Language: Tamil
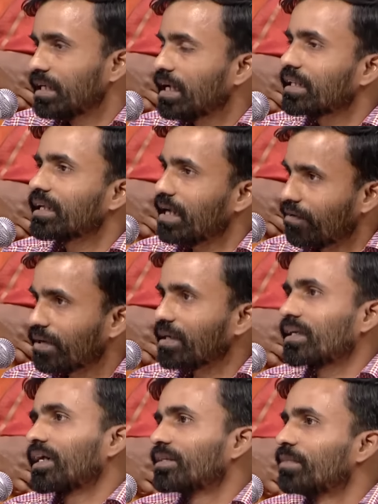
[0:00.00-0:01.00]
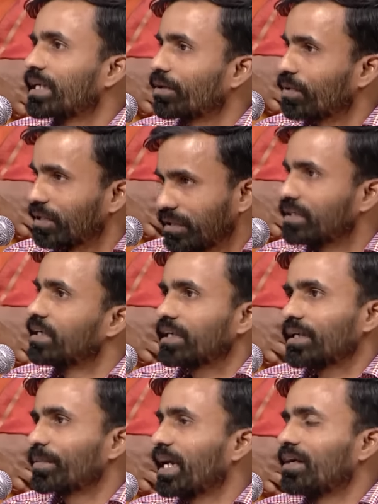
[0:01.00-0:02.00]
அதனால் அவங்களுக்கு அந்த மாதிரி ஒரு
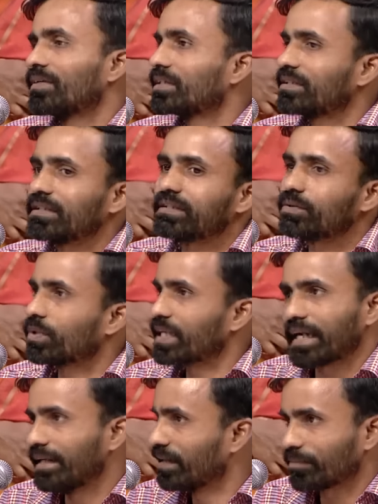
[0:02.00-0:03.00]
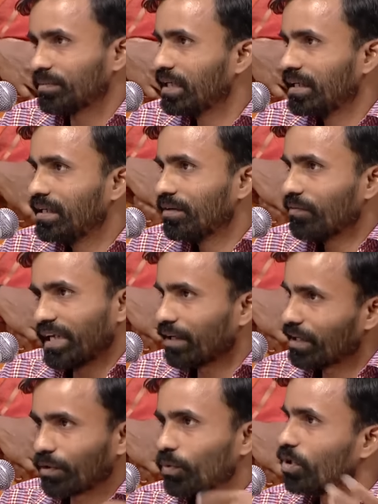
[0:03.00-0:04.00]
இப்போ நான் வந்து ஒரு ட்ரெயினர் வேறு
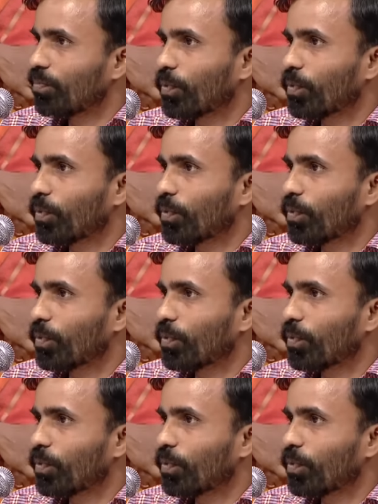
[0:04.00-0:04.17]
வேறு ஊருக்கு